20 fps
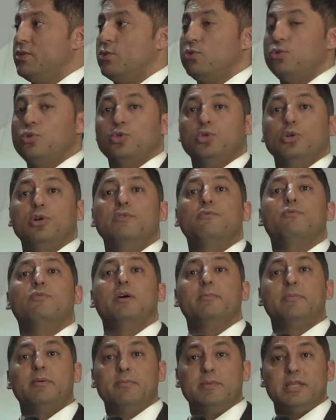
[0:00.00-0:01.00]
thérapeutes de
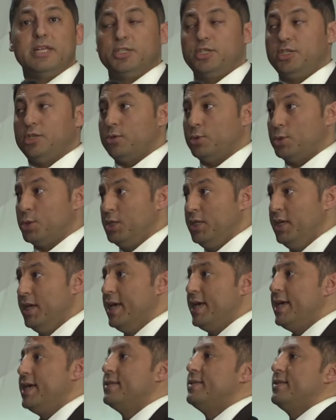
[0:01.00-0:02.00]
terrain et,
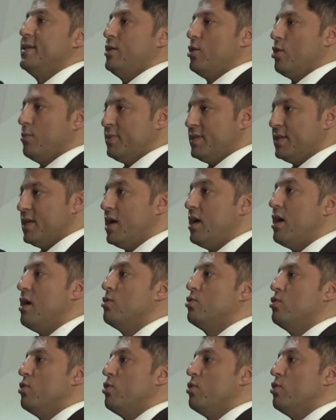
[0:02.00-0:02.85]
et pour échanger